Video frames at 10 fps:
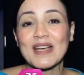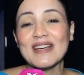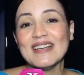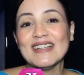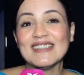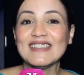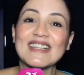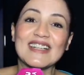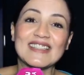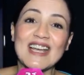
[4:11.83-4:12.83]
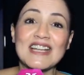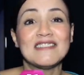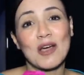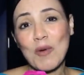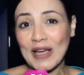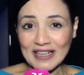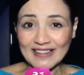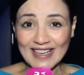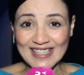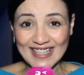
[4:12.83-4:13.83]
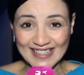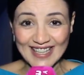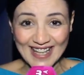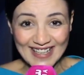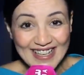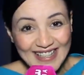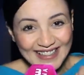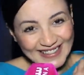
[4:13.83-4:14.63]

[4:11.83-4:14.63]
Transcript: آه، الدرع ديالي انت هو كرين دايزر ديالي